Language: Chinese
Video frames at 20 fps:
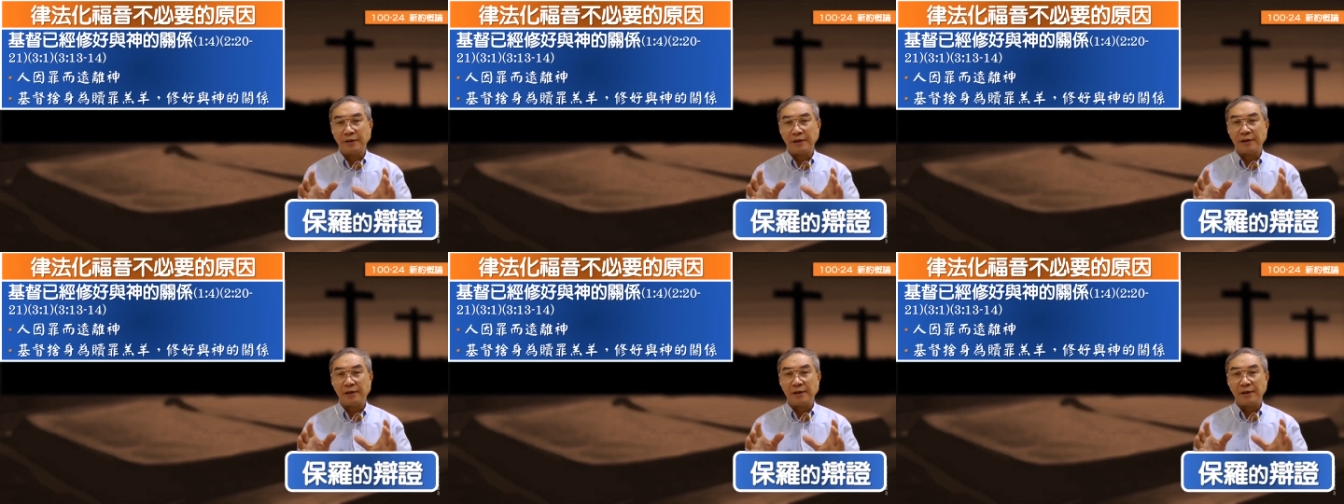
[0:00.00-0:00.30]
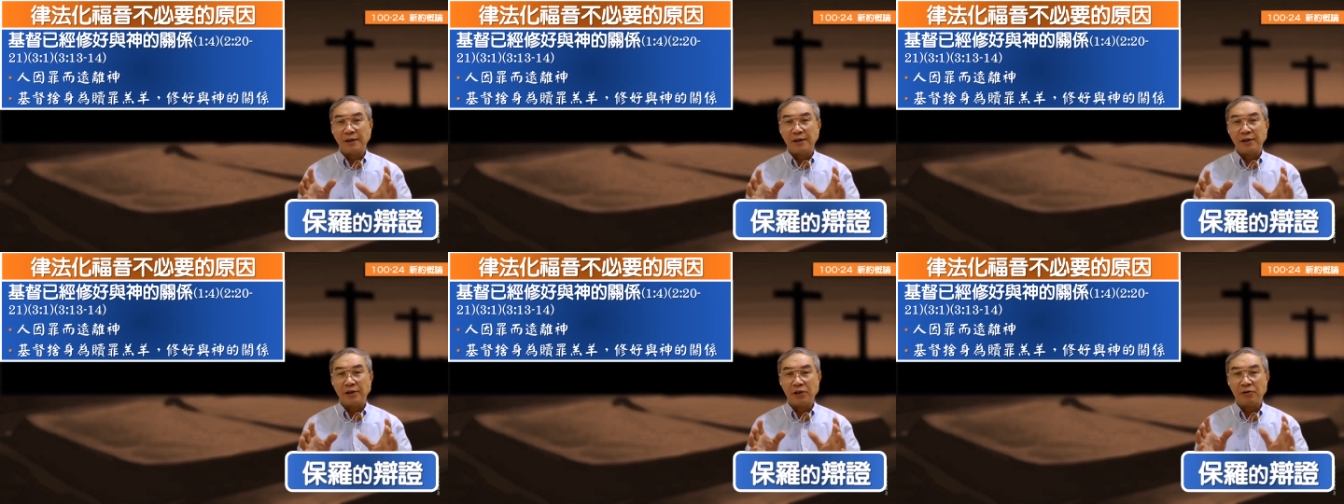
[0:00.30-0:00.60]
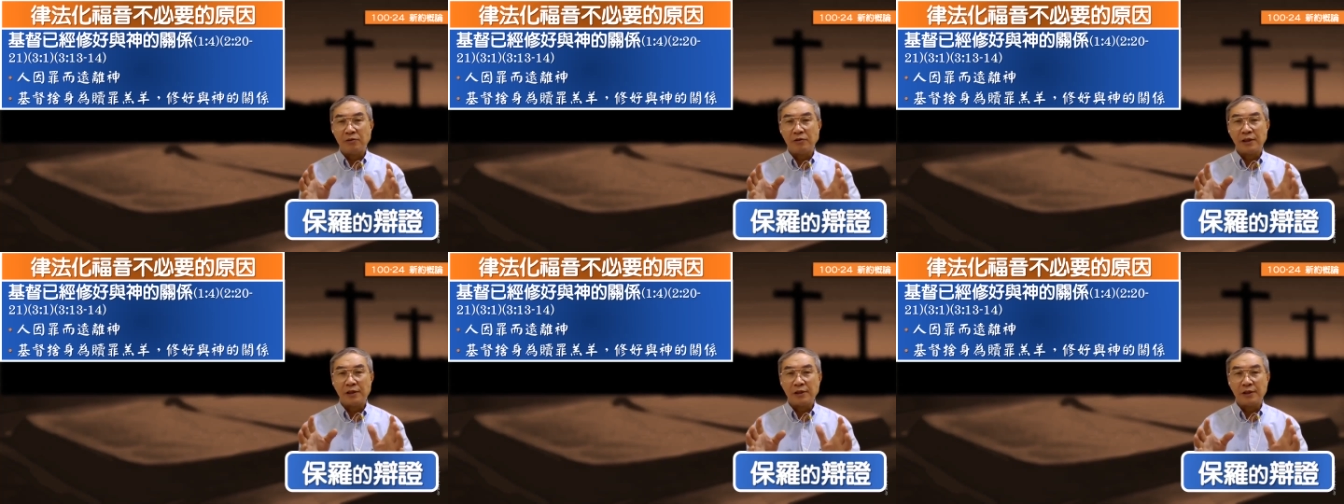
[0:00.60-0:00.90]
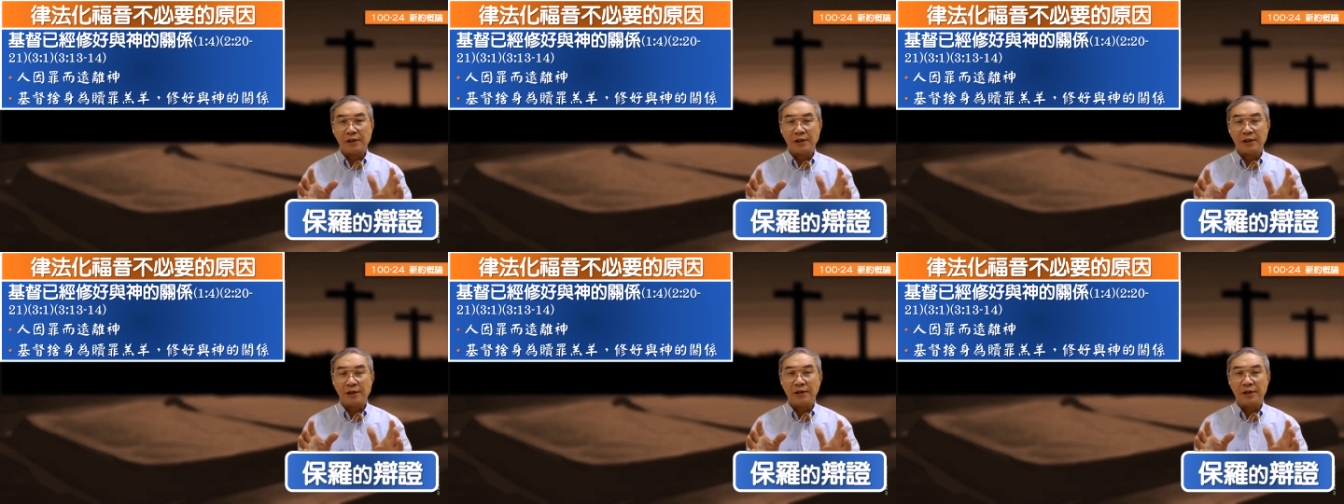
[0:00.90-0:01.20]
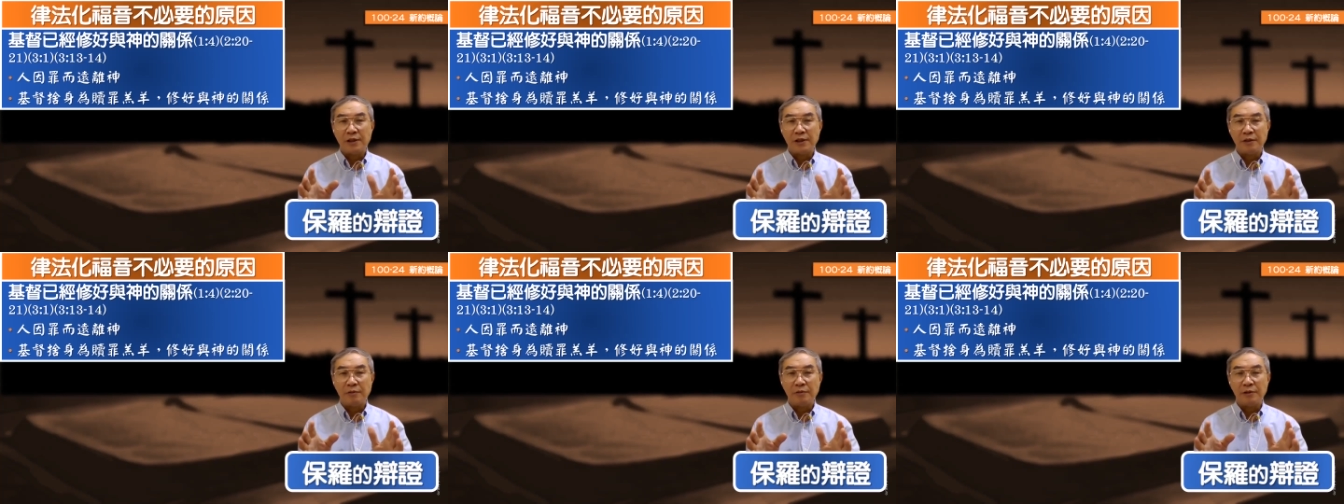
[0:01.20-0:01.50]
那停留在神恩
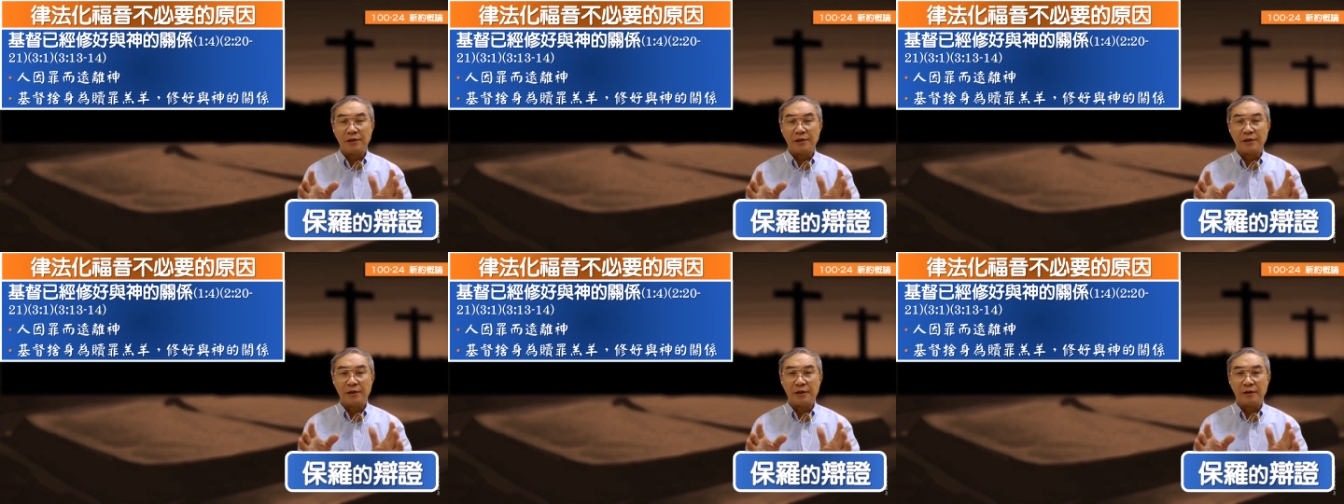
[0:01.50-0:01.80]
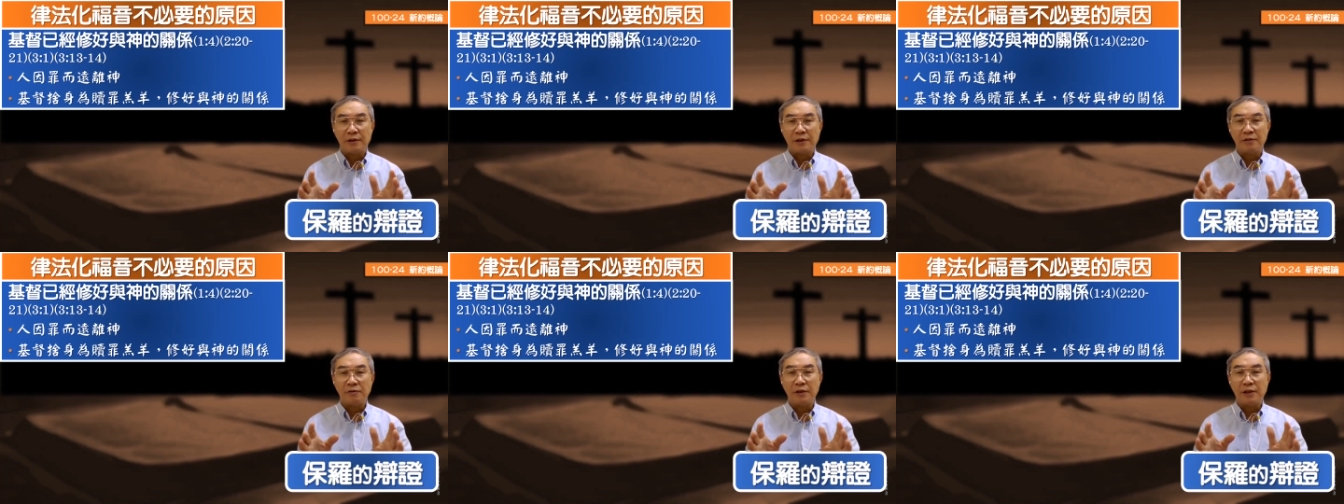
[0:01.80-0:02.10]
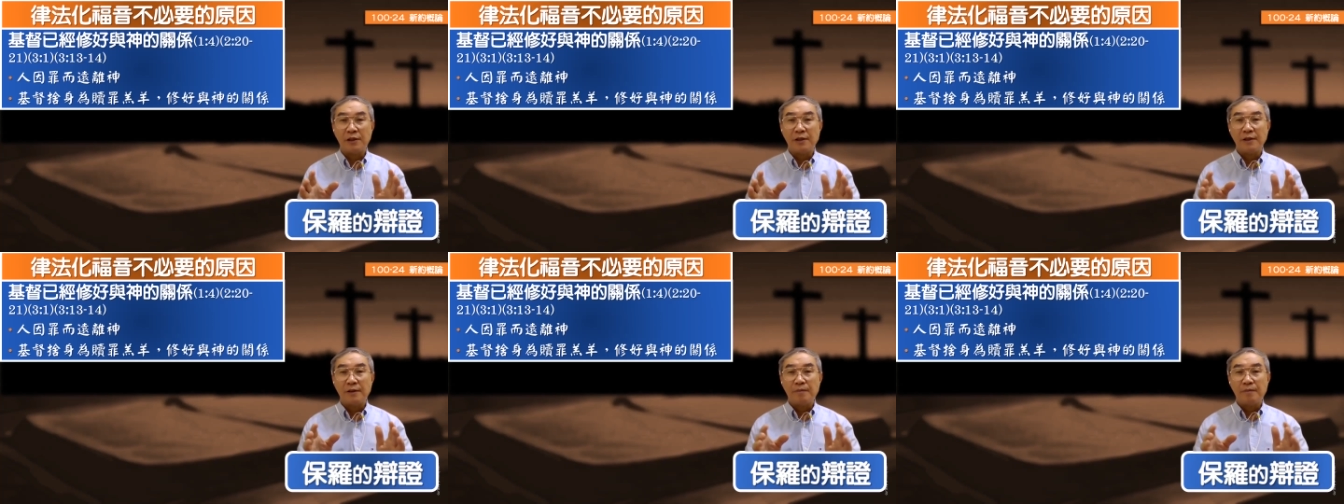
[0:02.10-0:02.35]
典里面是这样，因为